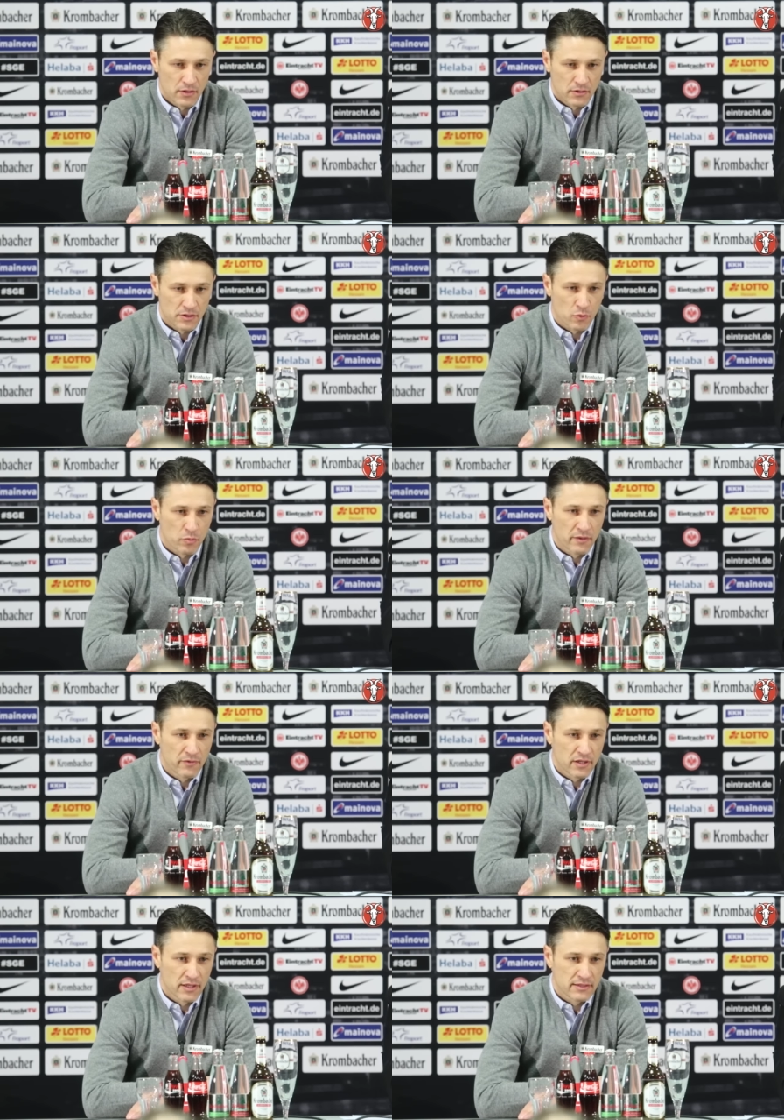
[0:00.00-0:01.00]
Das Problem
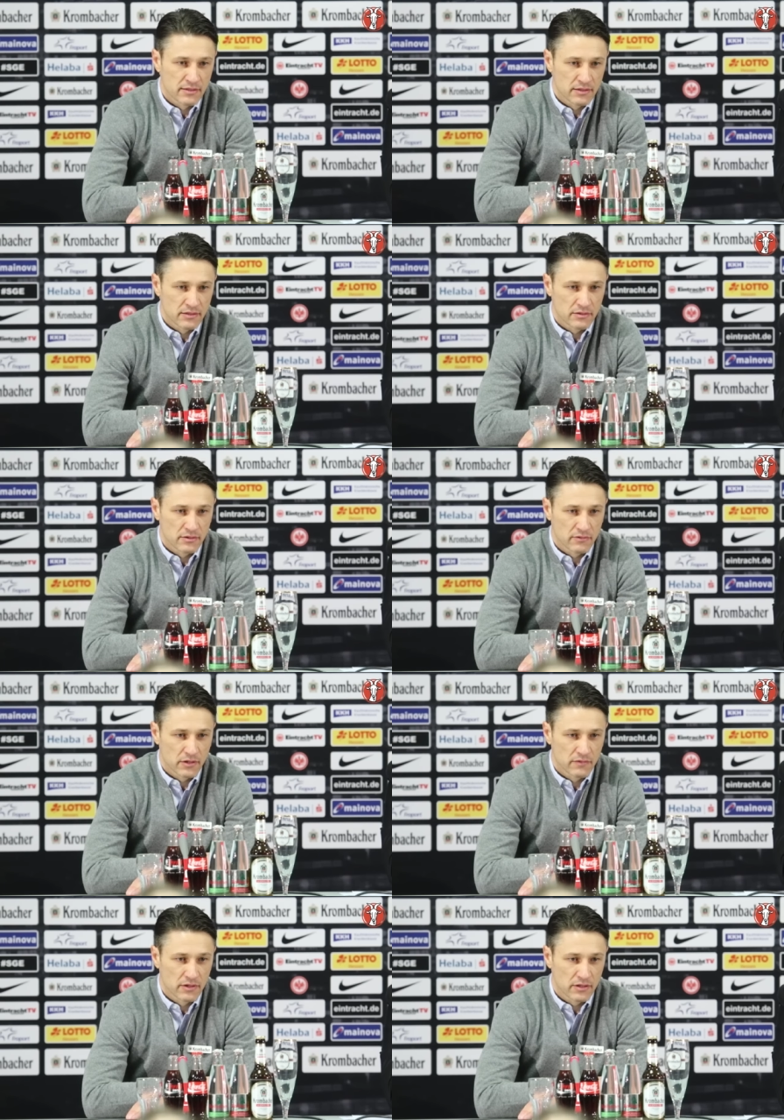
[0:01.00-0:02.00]
war dann letzten Endes, äh,
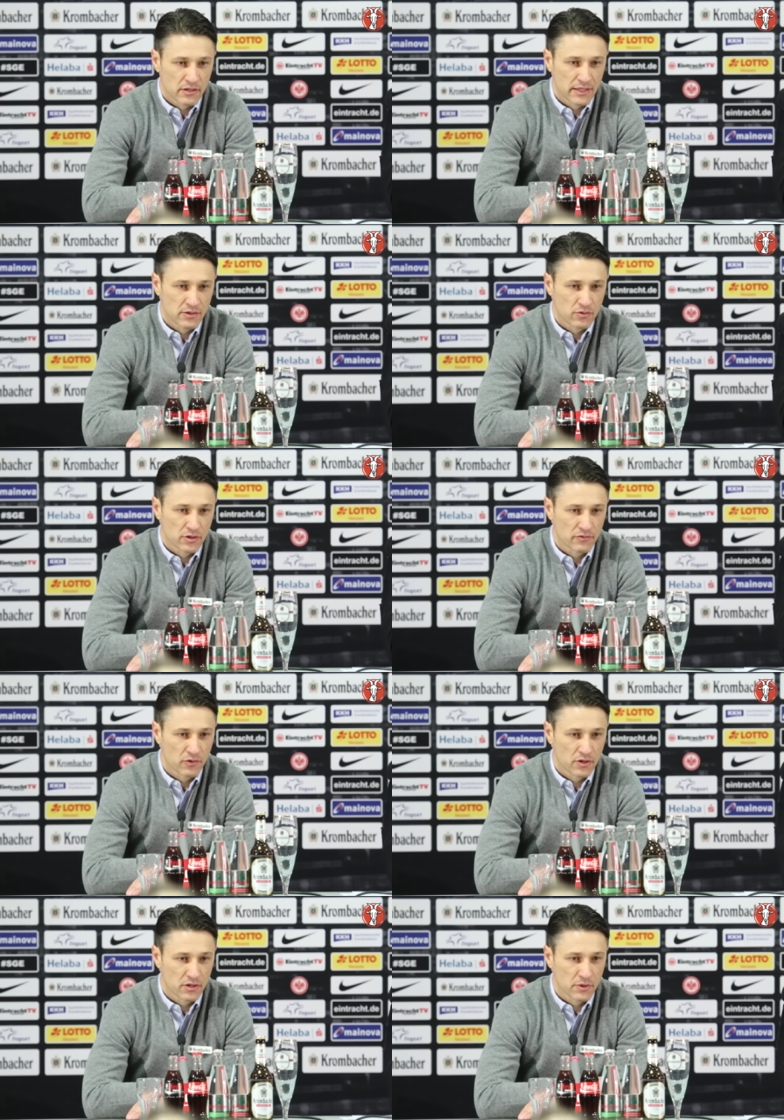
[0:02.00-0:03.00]
weil wir keinen Druck nach
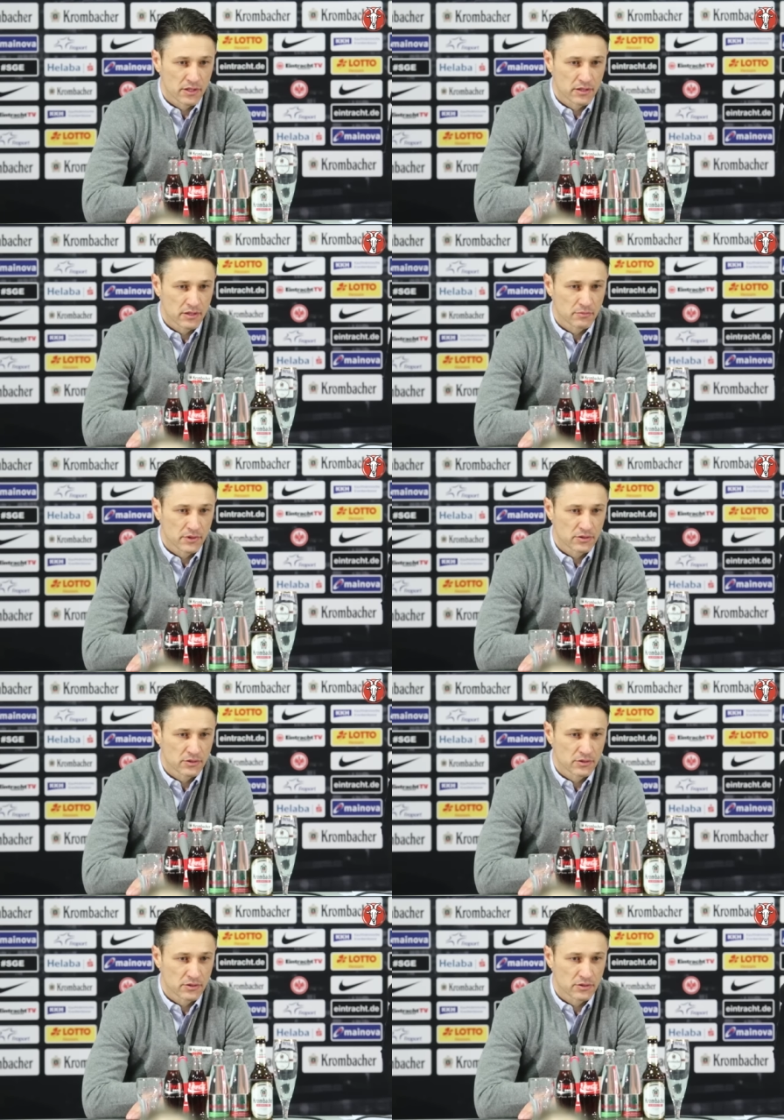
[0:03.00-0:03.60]
vorne gemacht haben,